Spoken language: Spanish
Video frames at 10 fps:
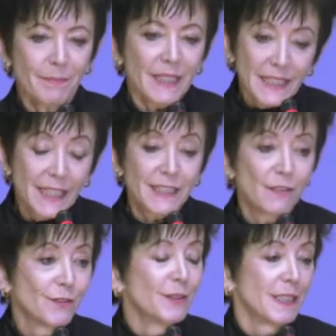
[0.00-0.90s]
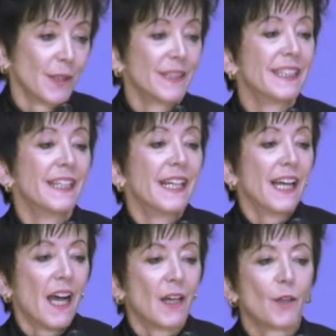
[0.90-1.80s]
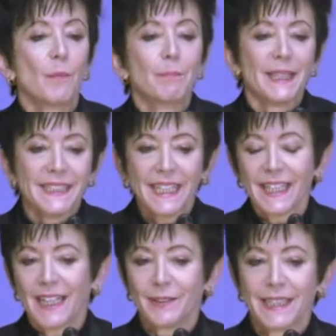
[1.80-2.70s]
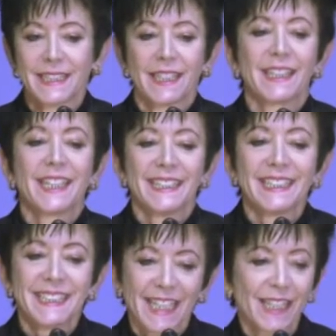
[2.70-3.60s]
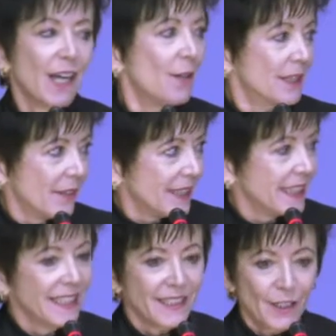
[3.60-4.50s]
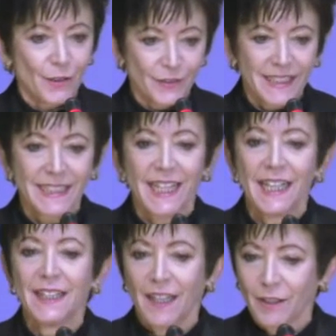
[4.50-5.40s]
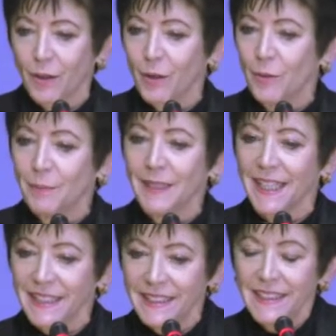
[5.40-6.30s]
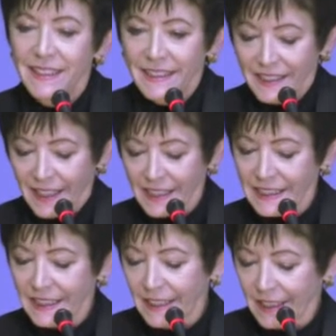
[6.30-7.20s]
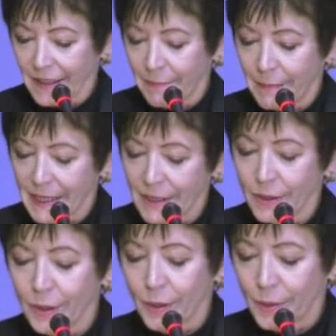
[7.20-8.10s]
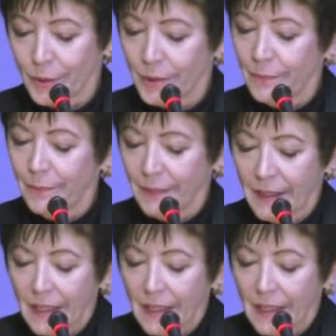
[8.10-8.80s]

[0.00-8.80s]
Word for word: En esta función acompañé a nuestra canciller a una visita oficial a Colombia. Así empezó todo.